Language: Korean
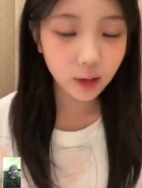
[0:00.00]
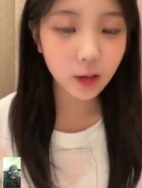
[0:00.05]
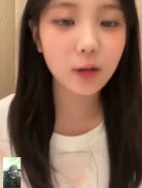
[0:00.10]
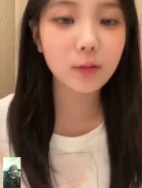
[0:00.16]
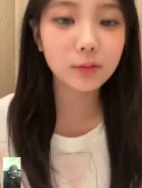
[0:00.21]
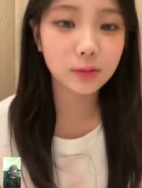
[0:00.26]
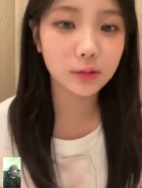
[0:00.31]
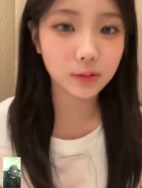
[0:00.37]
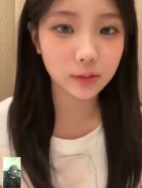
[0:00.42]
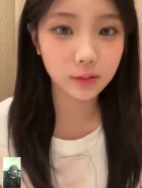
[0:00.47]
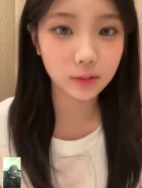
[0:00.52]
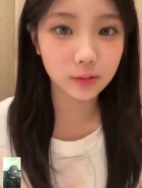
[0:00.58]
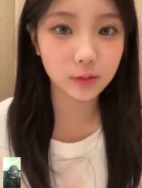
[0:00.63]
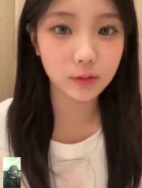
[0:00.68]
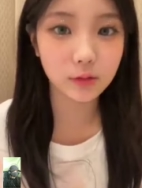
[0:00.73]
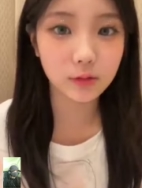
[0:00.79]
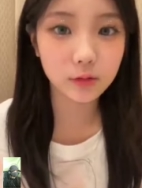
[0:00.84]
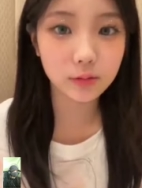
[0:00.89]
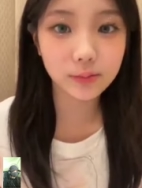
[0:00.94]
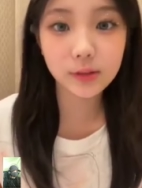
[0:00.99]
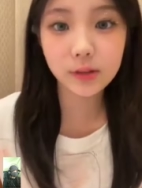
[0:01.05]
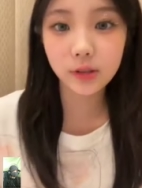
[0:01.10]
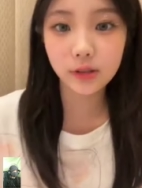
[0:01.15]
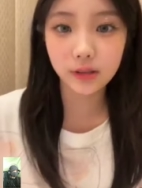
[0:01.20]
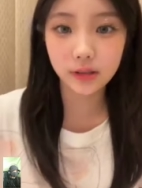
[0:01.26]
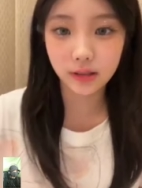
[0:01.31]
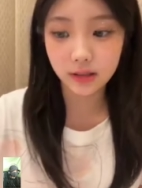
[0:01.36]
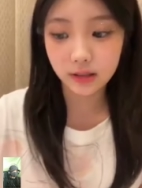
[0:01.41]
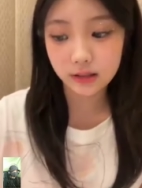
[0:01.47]
여러분들도
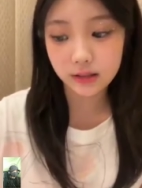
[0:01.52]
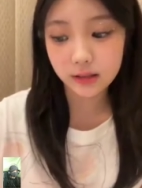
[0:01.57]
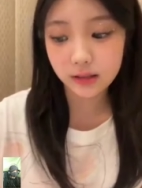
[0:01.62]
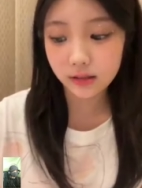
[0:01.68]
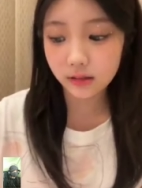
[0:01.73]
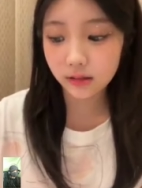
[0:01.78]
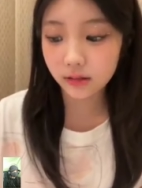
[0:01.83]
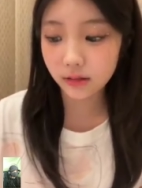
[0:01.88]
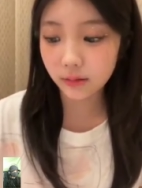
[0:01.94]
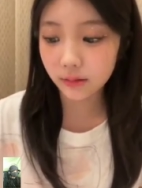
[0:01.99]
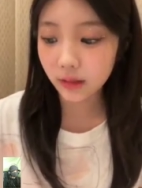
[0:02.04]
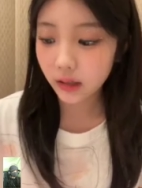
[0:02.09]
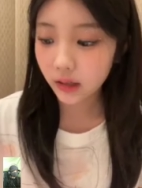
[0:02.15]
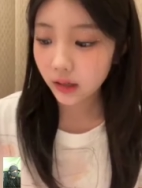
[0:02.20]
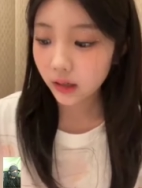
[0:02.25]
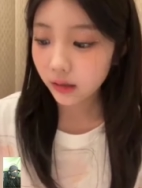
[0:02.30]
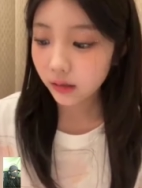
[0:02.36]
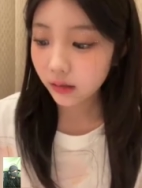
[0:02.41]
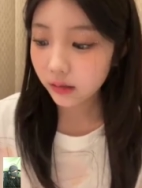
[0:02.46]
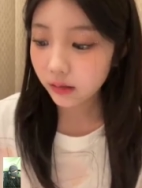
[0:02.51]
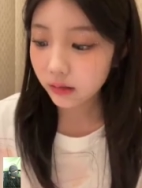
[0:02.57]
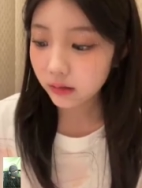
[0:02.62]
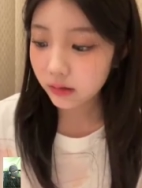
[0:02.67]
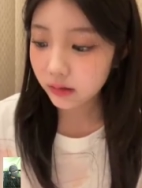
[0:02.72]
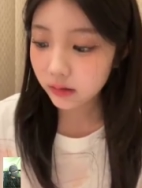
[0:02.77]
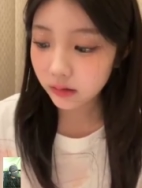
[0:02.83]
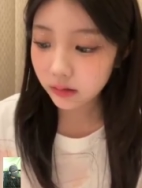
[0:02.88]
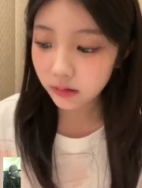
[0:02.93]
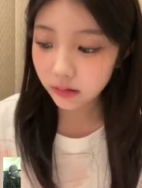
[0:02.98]
주무셔야 하니까 지금
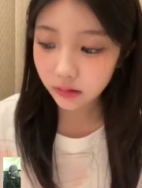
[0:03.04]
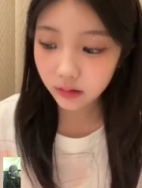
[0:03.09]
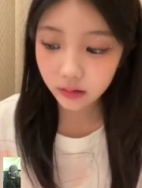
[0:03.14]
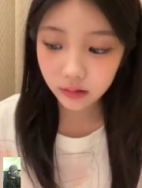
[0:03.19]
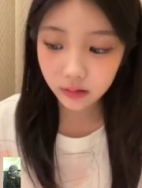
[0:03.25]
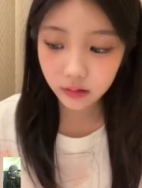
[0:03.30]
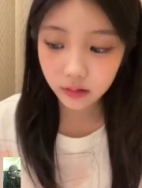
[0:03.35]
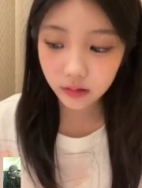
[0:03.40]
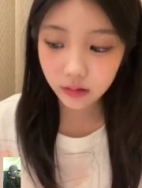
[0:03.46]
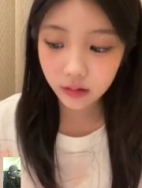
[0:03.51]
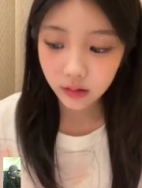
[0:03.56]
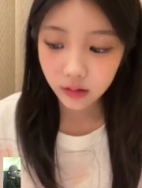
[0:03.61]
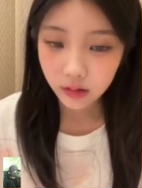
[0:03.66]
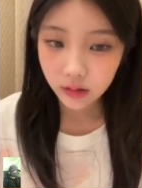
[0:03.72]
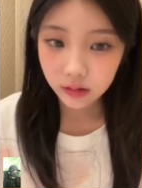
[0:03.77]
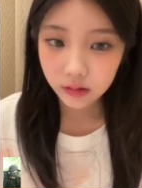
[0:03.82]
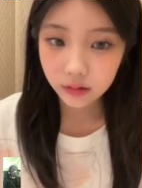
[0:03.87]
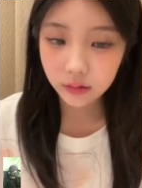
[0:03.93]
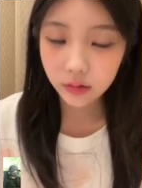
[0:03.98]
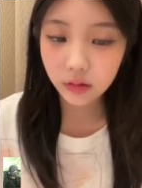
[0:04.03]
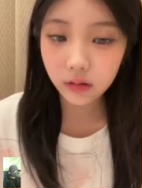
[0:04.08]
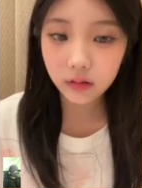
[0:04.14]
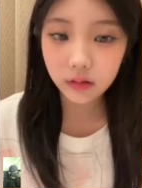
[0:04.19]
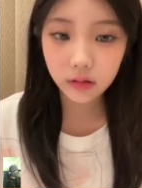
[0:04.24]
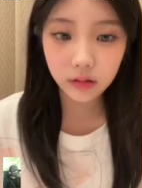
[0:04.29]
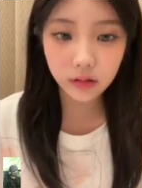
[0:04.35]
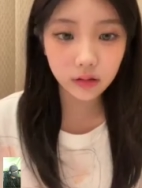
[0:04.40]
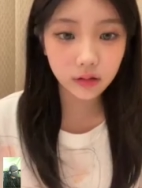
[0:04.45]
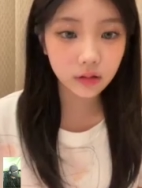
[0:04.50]
시간이 지금
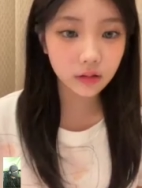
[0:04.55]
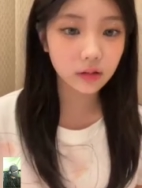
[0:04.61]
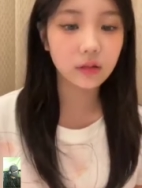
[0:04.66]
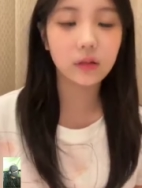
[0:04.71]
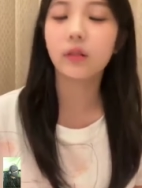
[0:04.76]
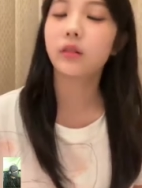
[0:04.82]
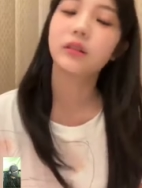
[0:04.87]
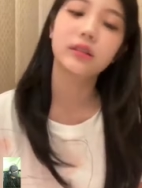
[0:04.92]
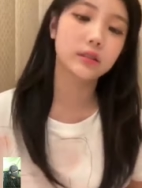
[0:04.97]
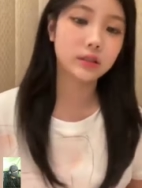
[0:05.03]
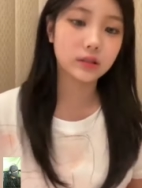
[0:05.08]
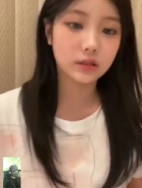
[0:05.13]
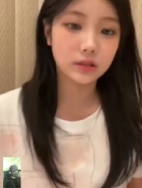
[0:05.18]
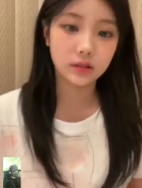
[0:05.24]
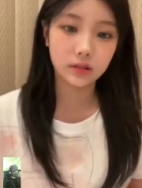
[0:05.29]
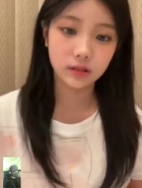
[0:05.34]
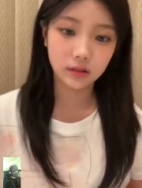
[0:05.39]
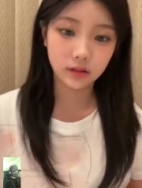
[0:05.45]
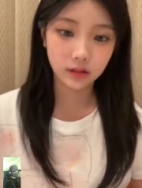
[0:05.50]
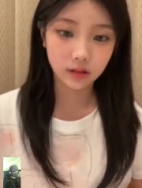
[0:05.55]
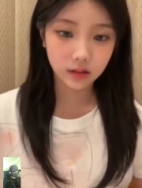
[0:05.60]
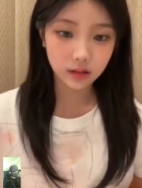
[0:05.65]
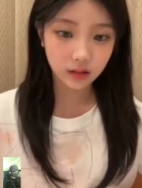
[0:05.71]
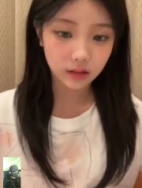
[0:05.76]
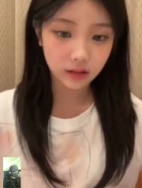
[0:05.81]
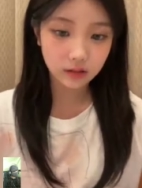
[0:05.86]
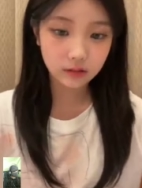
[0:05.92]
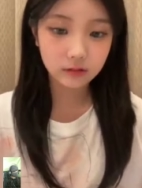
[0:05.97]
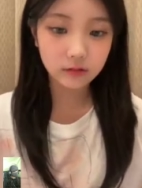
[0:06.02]
서울이 열한
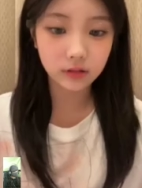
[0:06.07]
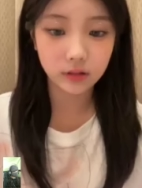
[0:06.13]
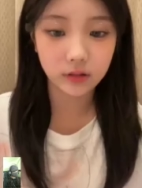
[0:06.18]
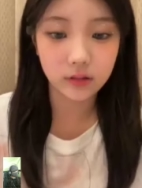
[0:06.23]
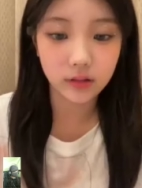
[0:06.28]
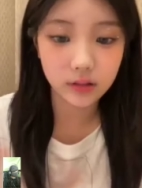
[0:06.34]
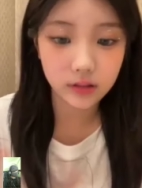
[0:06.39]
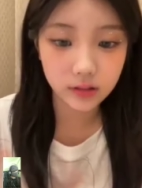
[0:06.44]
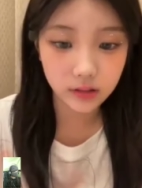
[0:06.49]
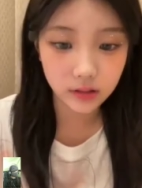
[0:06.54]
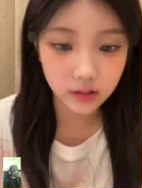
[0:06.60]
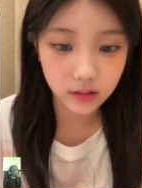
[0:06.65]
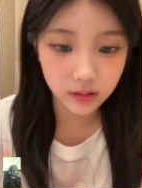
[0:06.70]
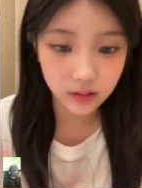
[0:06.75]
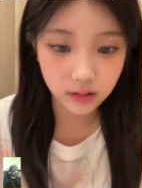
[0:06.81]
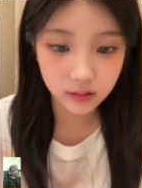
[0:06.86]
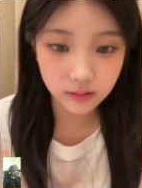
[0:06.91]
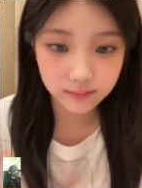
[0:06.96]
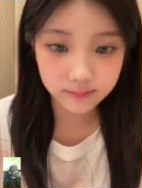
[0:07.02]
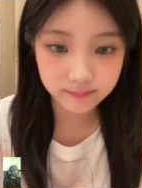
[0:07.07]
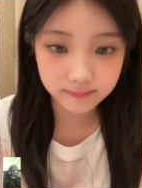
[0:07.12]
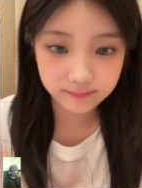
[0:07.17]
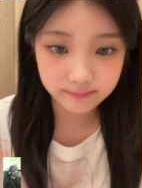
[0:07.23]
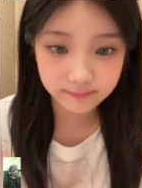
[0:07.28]
시니까 한국이 열한 시니까